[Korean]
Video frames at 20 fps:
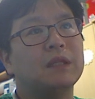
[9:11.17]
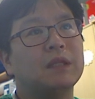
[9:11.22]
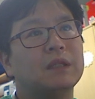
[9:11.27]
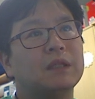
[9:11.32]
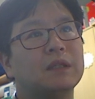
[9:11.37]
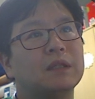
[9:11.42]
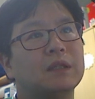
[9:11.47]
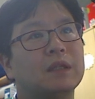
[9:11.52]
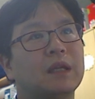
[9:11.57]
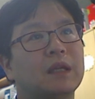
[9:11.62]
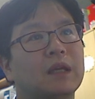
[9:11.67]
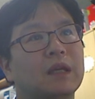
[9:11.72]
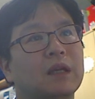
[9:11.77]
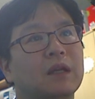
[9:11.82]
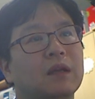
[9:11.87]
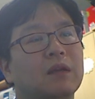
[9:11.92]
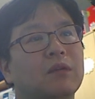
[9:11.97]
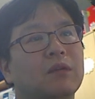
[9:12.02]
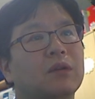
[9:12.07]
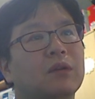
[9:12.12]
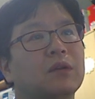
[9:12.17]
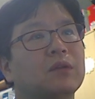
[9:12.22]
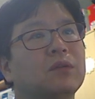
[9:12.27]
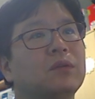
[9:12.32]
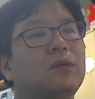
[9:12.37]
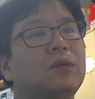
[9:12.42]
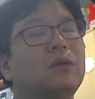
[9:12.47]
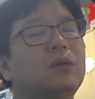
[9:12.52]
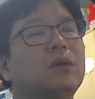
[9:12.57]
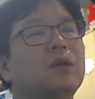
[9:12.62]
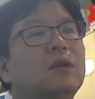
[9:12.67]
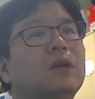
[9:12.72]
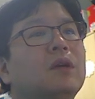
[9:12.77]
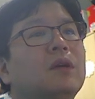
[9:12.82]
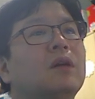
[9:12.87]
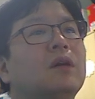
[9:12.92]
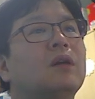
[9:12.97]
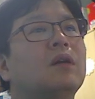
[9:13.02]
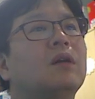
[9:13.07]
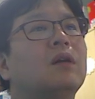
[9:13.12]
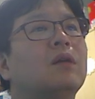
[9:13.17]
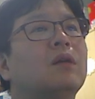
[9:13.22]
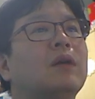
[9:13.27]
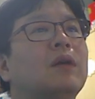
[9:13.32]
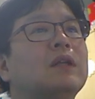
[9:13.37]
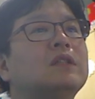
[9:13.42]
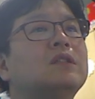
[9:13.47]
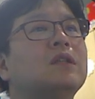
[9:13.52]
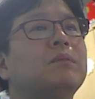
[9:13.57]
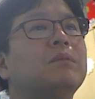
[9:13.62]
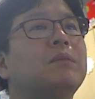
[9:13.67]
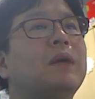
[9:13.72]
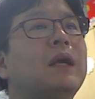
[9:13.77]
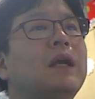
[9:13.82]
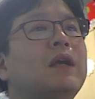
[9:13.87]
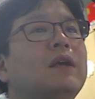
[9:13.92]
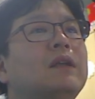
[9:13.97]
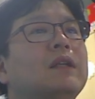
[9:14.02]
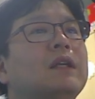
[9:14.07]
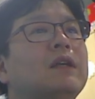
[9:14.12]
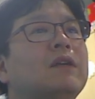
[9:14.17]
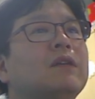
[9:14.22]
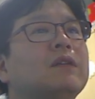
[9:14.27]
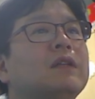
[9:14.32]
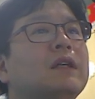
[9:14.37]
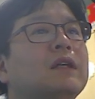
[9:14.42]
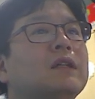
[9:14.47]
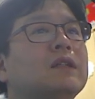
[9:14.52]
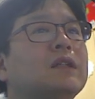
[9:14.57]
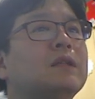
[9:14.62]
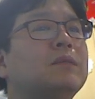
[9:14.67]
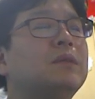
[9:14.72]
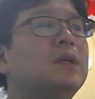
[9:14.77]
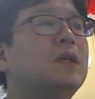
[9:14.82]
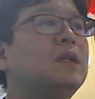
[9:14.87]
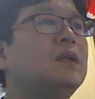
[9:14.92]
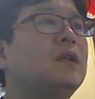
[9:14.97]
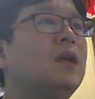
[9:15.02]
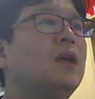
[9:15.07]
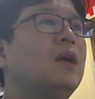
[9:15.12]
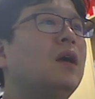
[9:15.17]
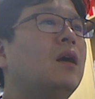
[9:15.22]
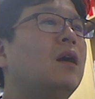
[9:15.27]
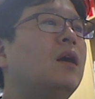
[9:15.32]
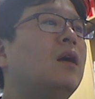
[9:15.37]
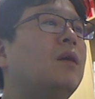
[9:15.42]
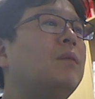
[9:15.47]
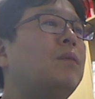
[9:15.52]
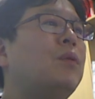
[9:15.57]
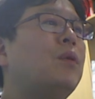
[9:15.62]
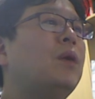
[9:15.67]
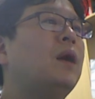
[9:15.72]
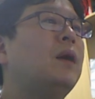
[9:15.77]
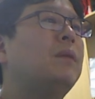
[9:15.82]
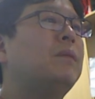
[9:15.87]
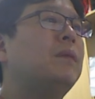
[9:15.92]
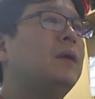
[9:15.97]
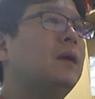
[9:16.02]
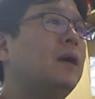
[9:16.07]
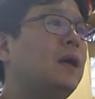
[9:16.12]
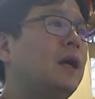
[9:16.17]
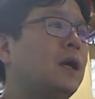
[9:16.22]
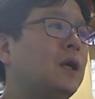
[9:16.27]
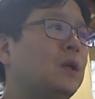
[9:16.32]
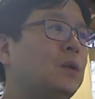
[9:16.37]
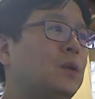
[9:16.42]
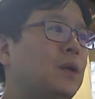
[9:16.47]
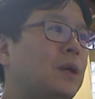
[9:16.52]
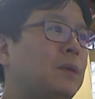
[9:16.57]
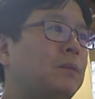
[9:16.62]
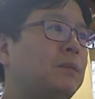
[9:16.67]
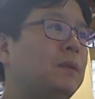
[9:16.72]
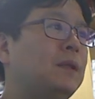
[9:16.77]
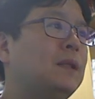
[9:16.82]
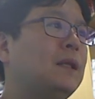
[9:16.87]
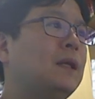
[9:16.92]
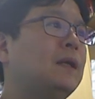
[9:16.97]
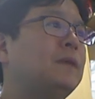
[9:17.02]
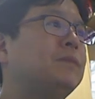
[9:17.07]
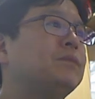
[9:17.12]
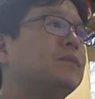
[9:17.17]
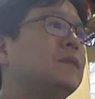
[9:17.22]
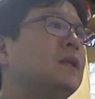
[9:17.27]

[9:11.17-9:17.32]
이렇게 거기도 어, 완전 파열이 있거나 그러면 어, 봉합하기도 합니다.